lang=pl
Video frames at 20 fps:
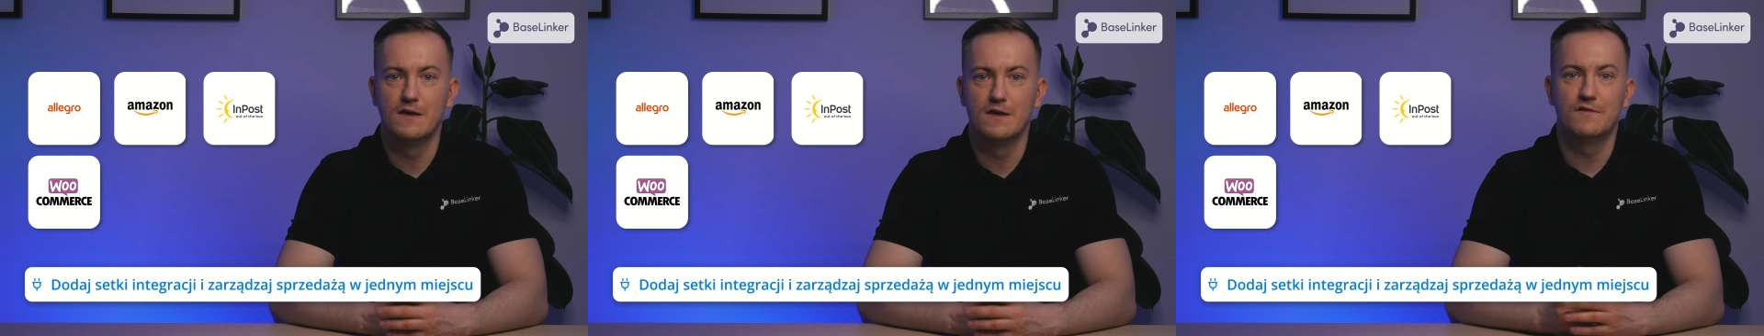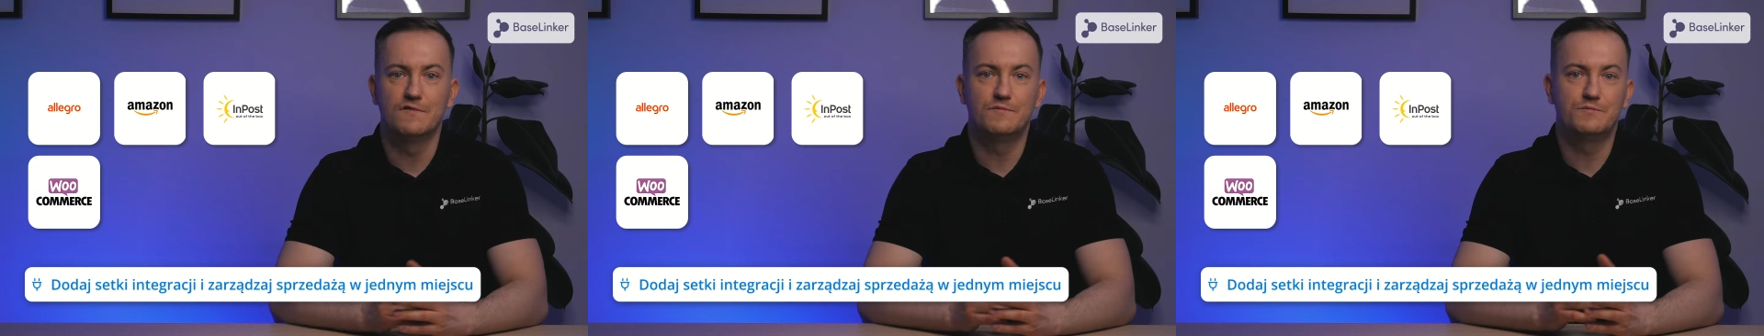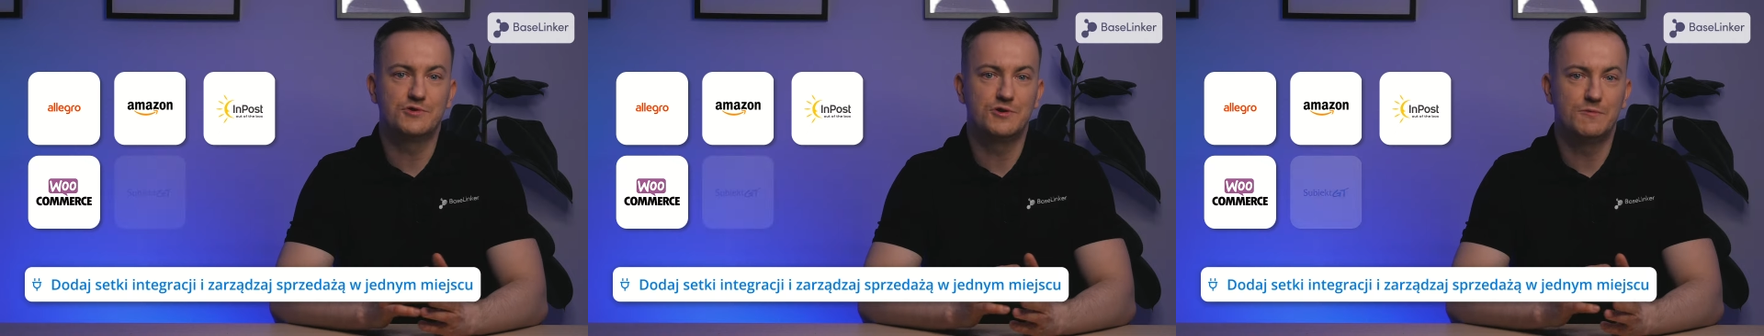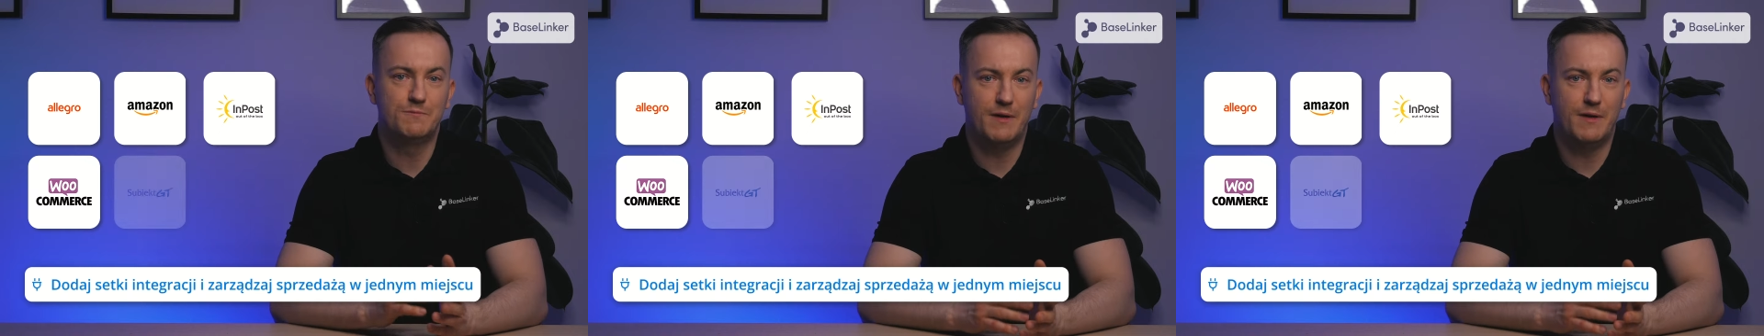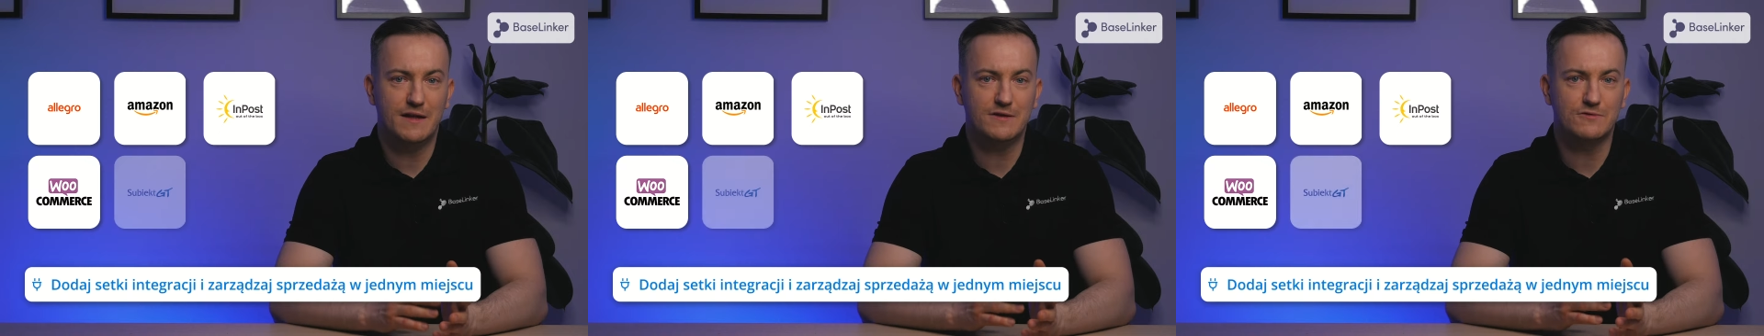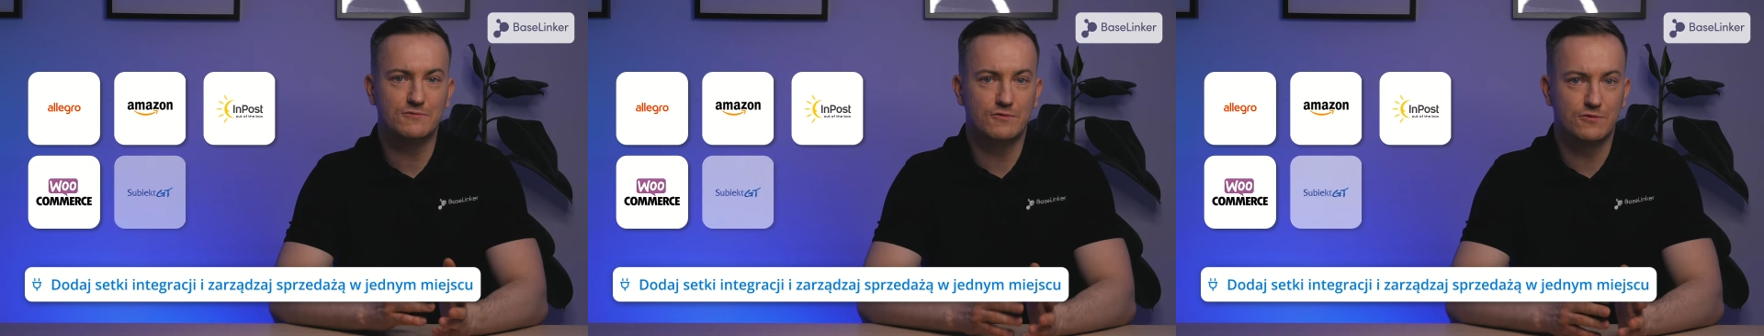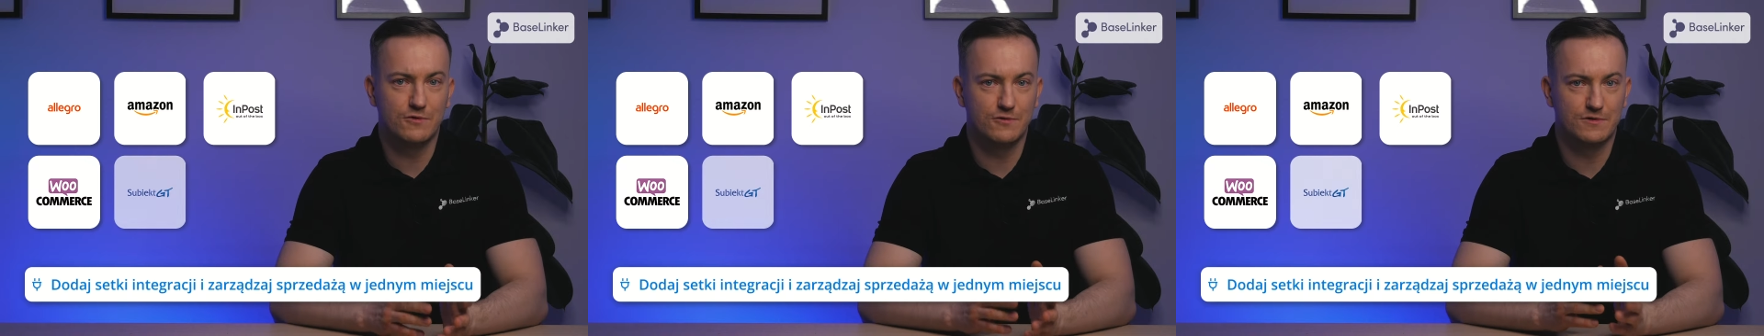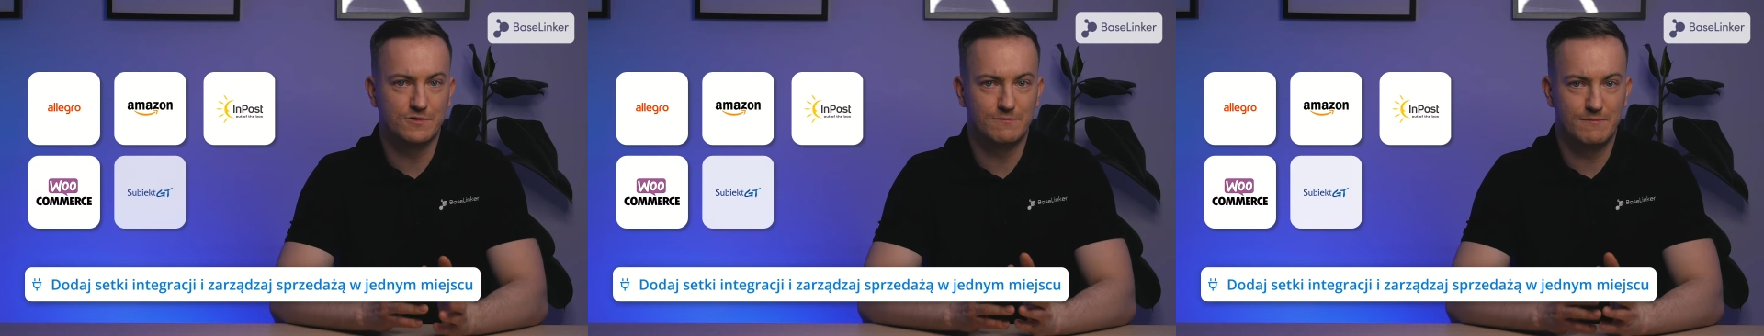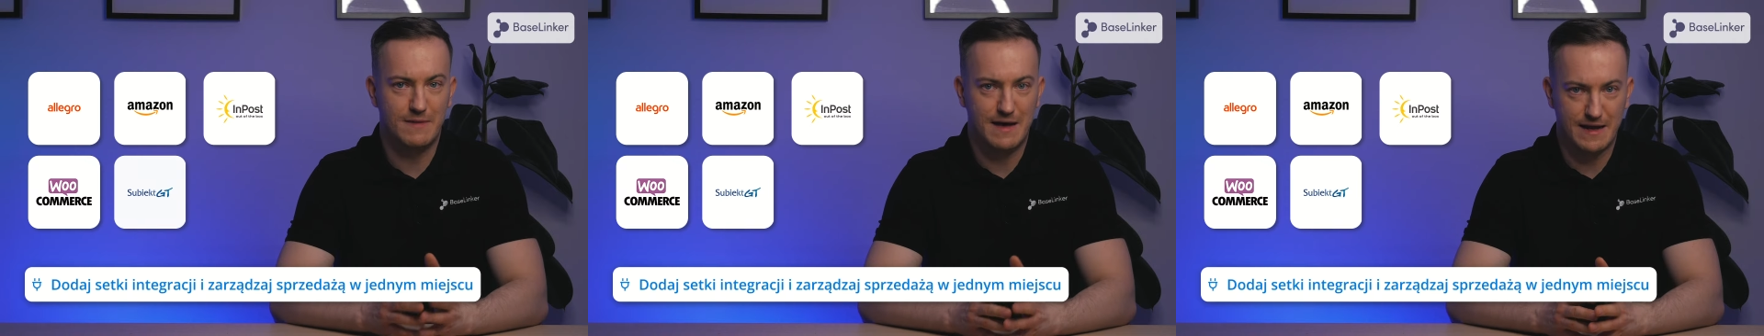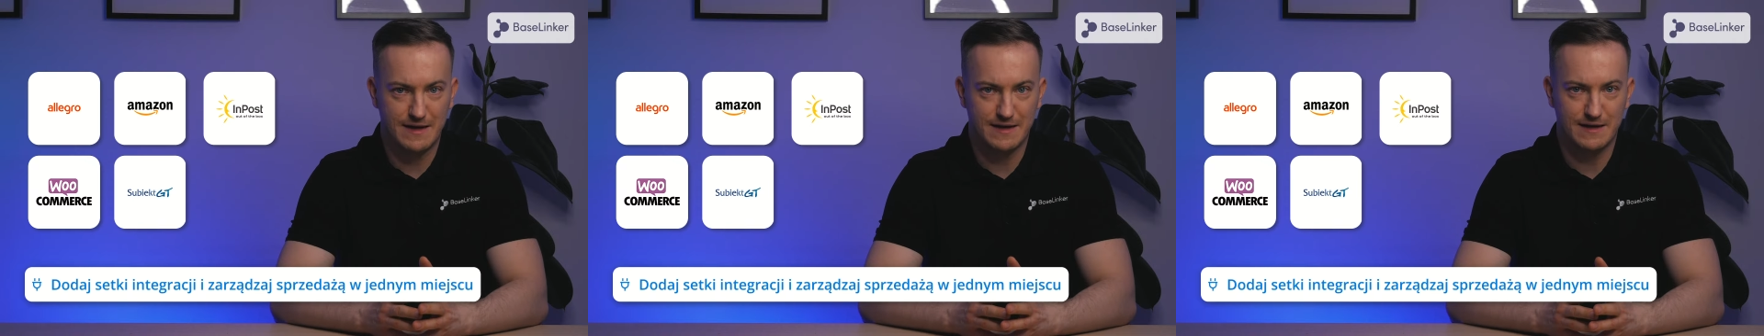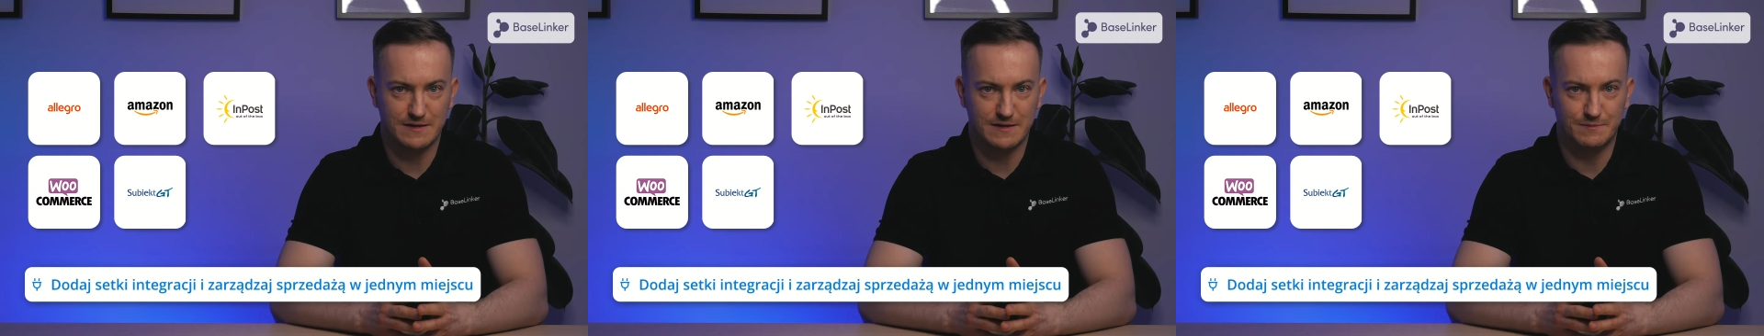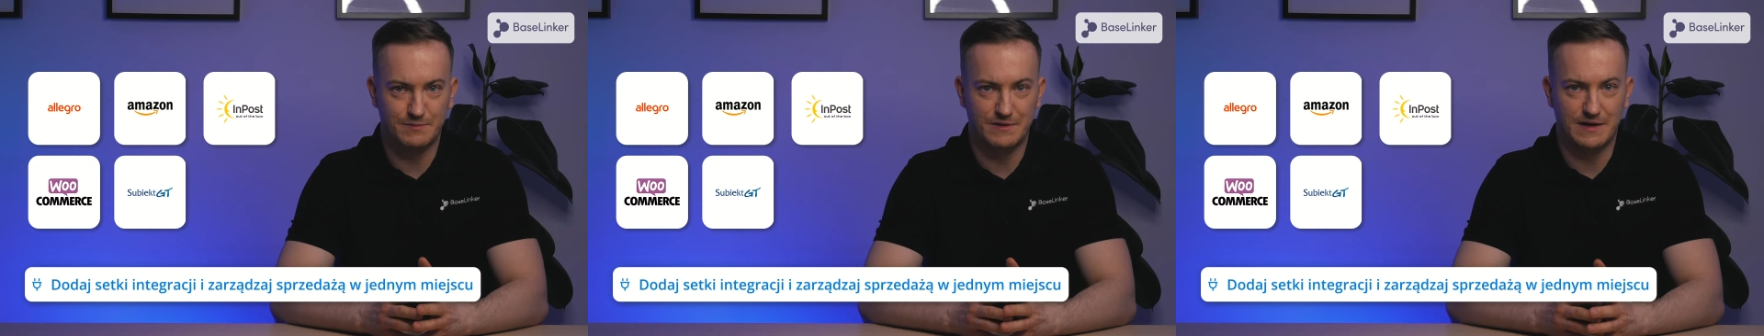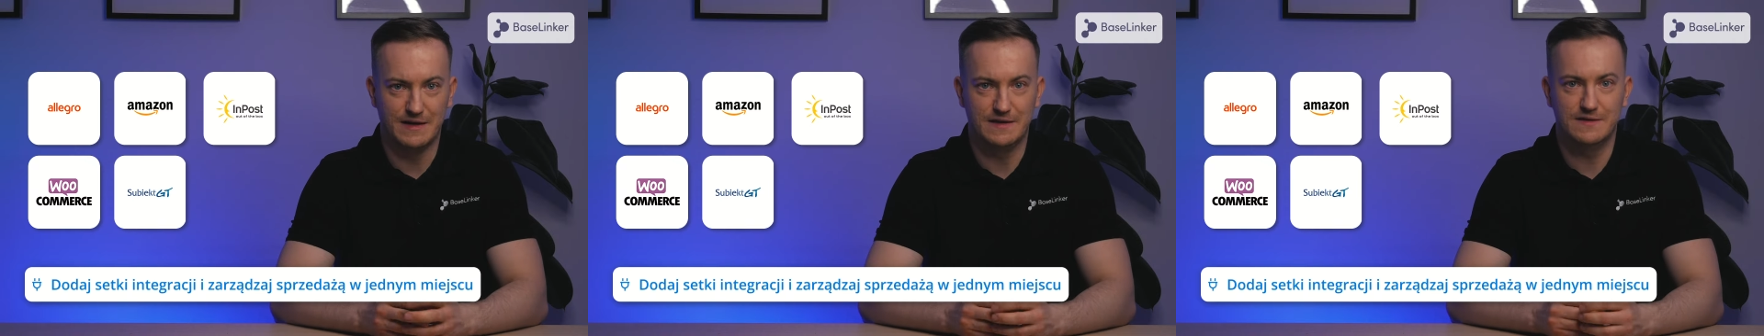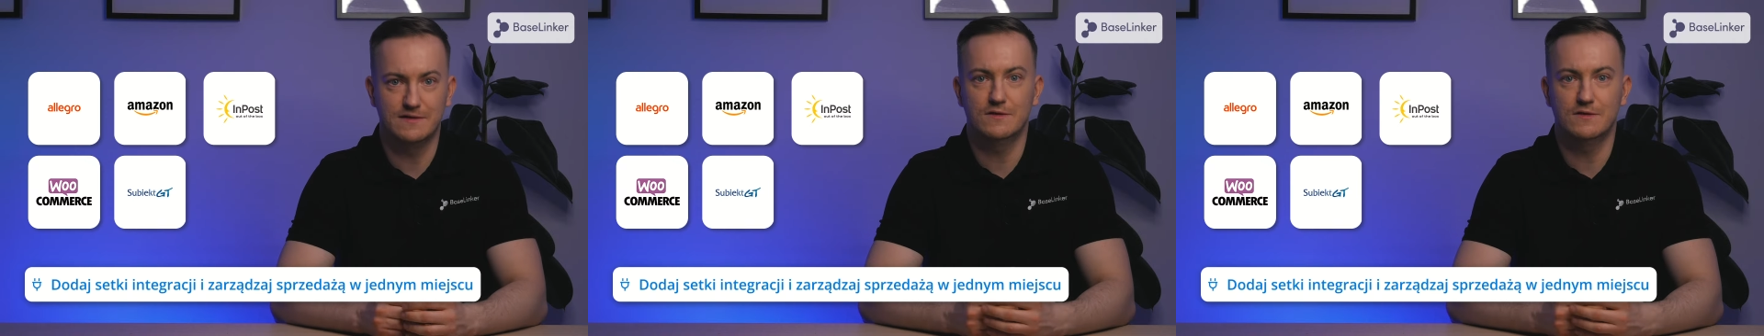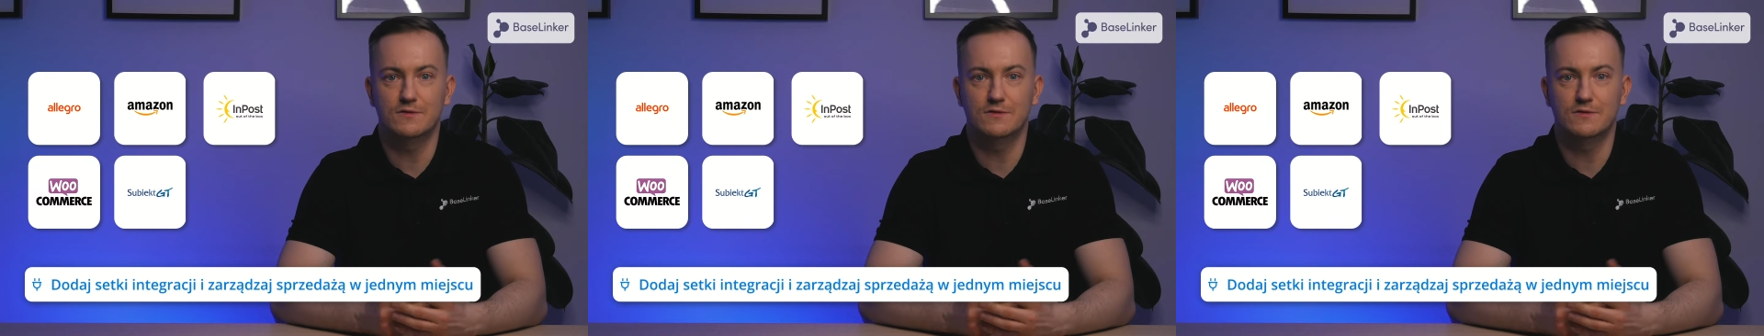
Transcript: W przypadku kont Marketplace